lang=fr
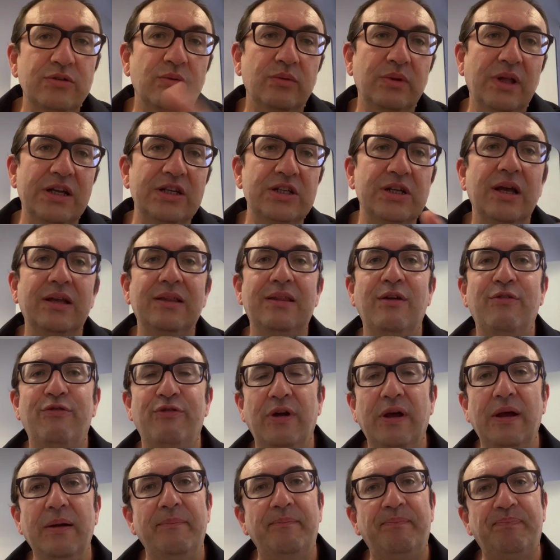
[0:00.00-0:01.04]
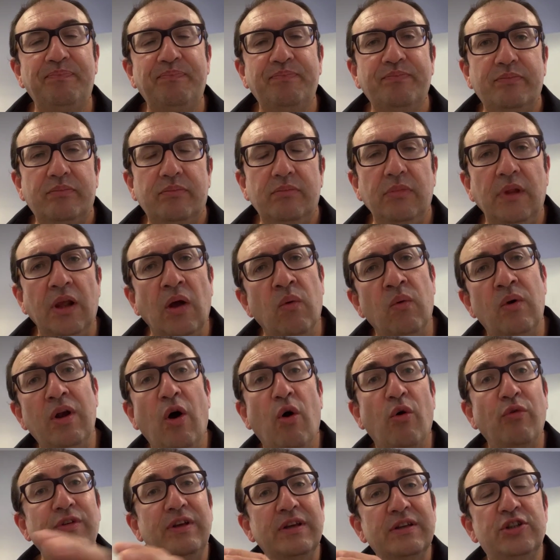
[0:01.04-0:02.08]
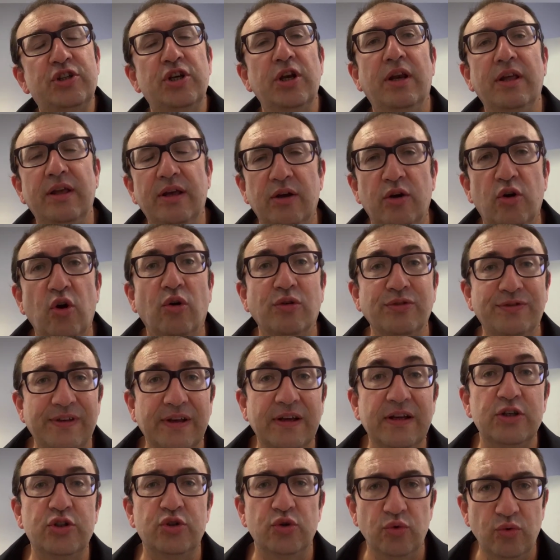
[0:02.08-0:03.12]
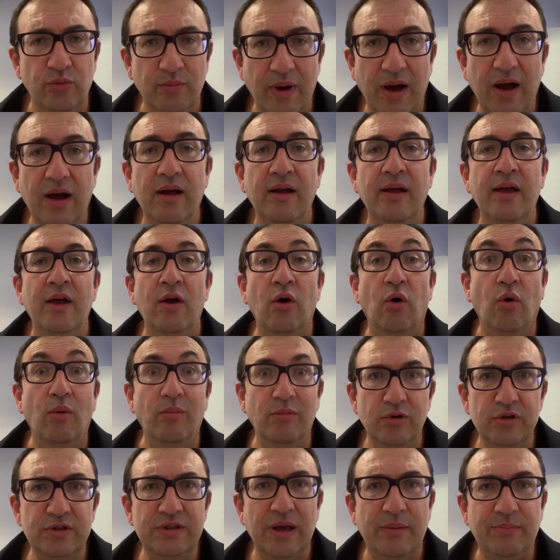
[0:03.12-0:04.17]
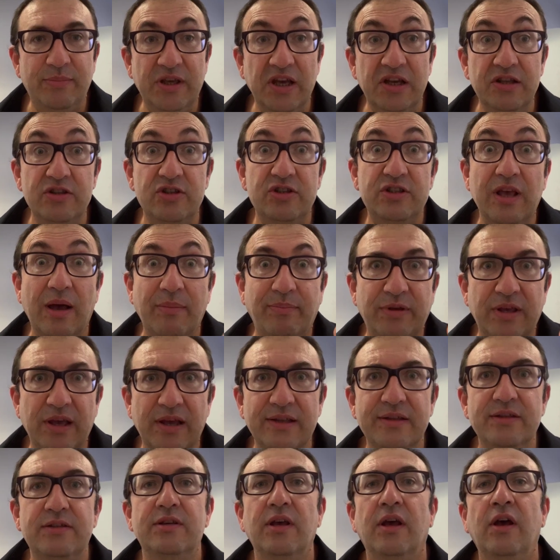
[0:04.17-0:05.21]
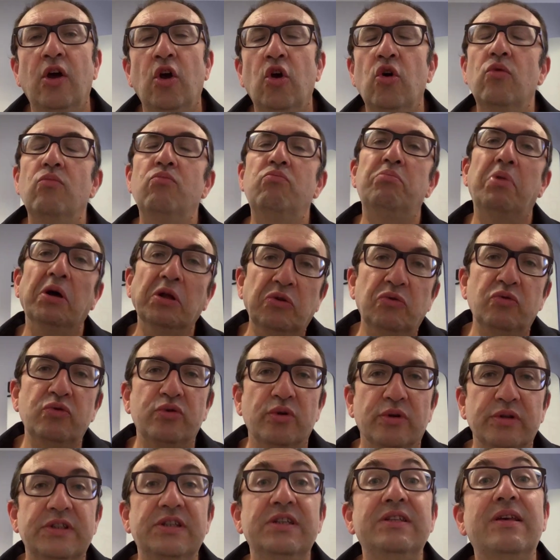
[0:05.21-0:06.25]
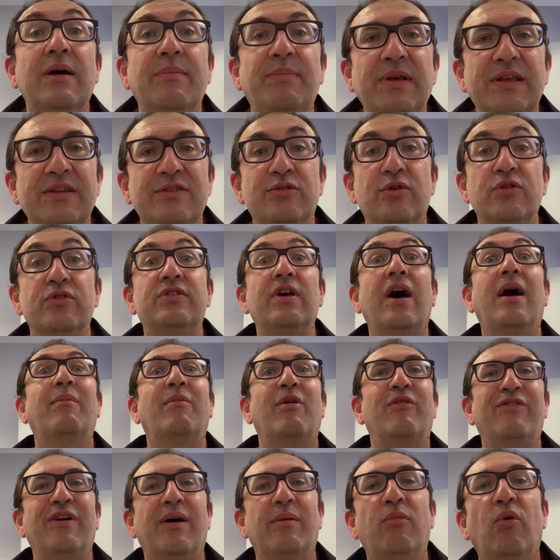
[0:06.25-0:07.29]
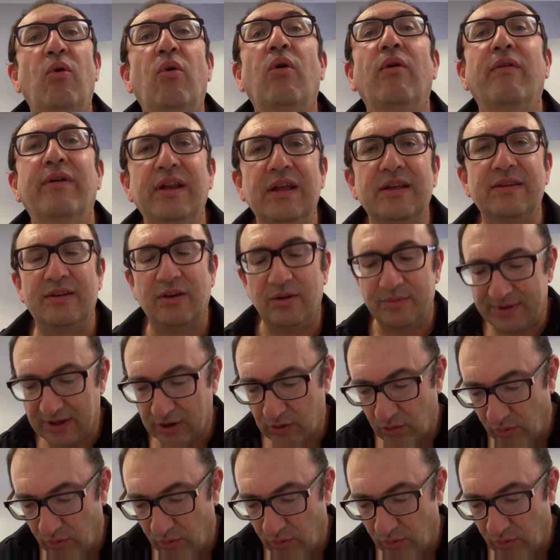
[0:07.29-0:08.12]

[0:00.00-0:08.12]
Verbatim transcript: sondage qui a été fait donc là, on revient chez les grands singes humains, Homo sapiens sapiens, pas toujours si sapiens que ça, mais enfin bon, on va dire c'est comme ça